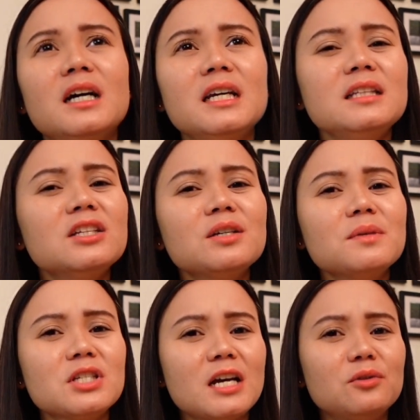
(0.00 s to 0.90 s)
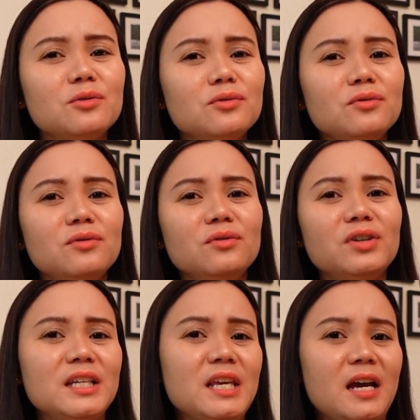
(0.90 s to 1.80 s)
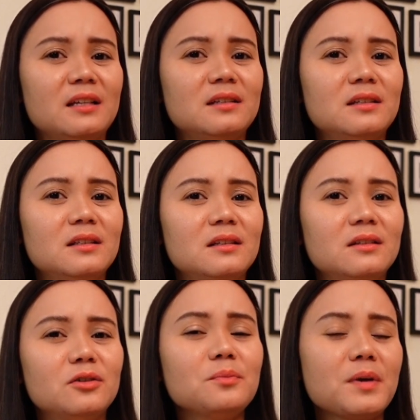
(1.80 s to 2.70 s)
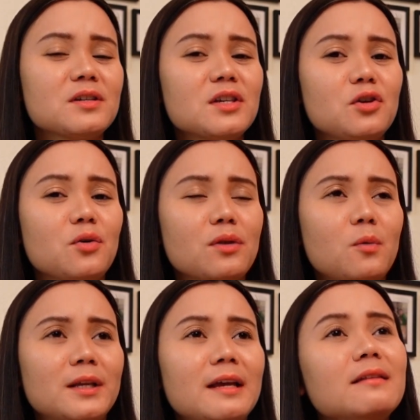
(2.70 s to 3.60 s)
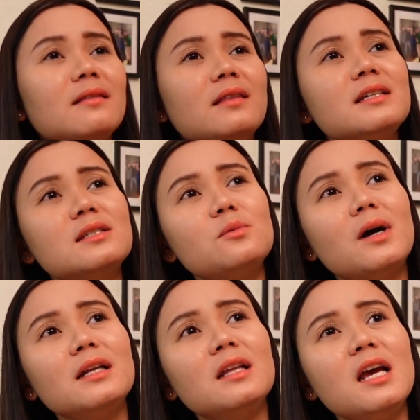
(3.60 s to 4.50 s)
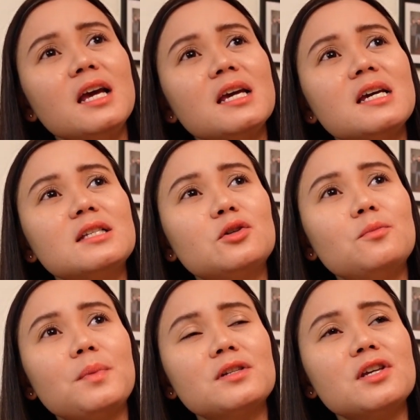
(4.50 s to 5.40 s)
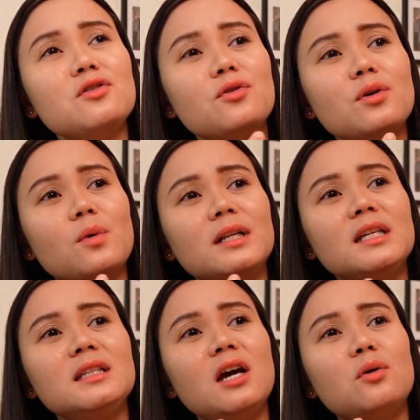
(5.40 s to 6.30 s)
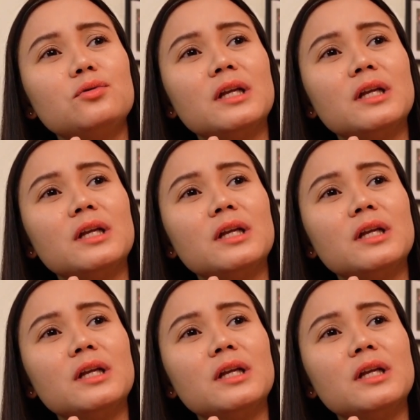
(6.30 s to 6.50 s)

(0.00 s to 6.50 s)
hindi siya masyadong ganyan compare sa You're the One. And this one is compare sa You're the One, hindi ako